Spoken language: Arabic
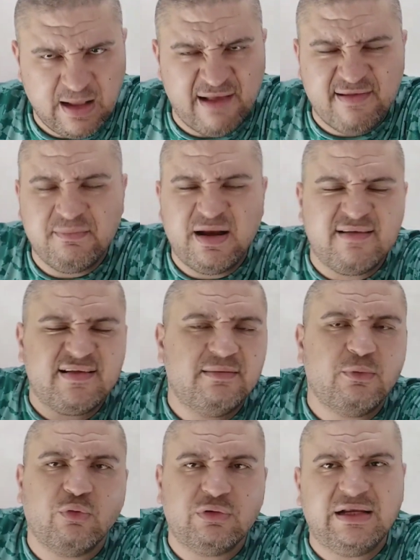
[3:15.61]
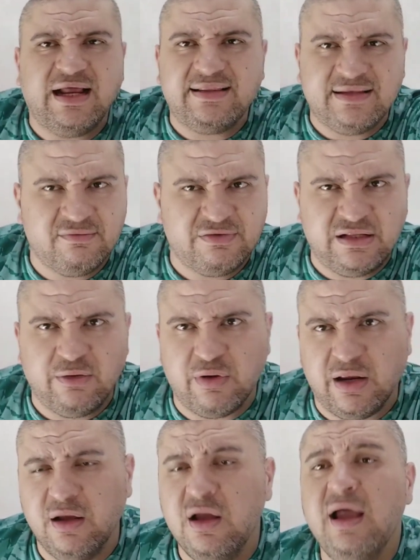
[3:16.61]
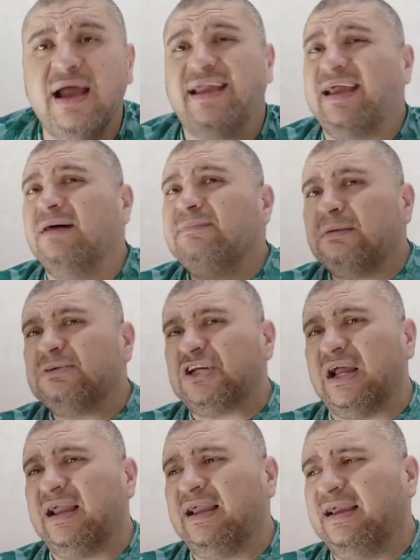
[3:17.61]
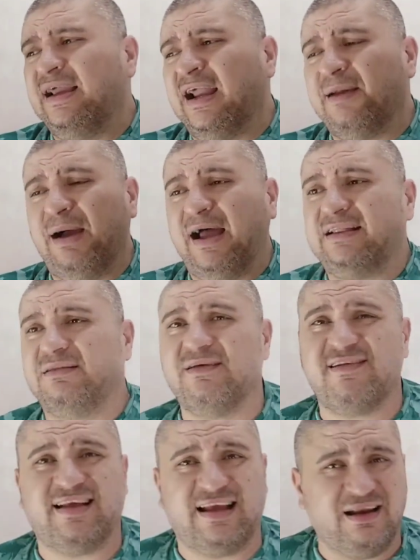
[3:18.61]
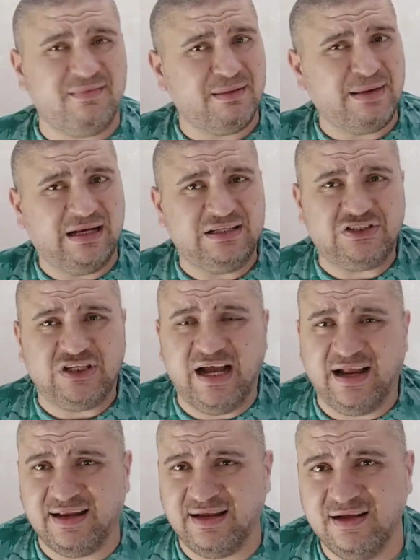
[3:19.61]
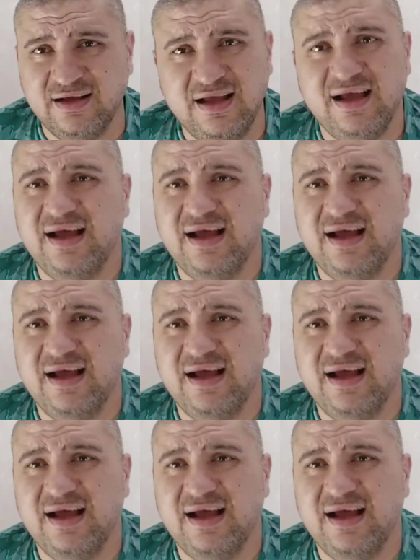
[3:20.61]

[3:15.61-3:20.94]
احسن من الناس اللي موجودين عندنا في الدوري الكلام ده مش هيعجب حد بس الكلام ده معلش يعني